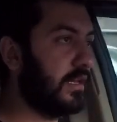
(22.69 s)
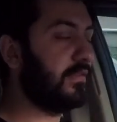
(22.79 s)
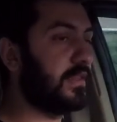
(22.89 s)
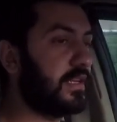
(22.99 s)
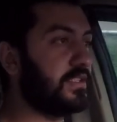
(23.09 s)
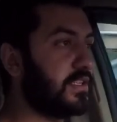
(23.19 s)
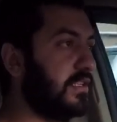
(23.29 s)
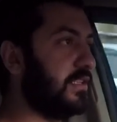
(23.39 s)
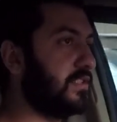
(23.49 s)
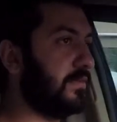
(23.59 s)
Evet
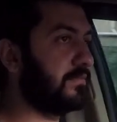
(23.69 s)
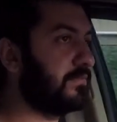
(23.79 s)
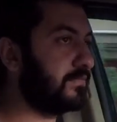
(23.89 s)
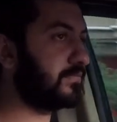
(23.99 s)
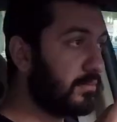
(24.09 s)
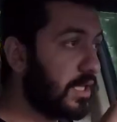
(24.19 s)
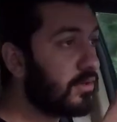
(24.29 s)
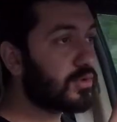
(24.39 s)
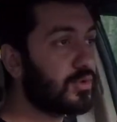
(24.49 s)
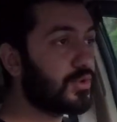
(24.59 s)
açıklayacağım.
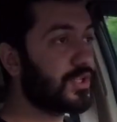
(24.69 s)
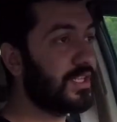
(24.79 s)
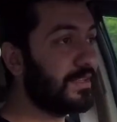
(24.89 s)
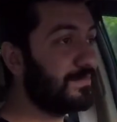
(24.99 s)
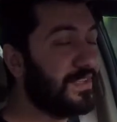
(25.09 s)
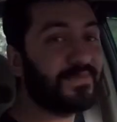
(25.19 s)
Biliyorsunuz ki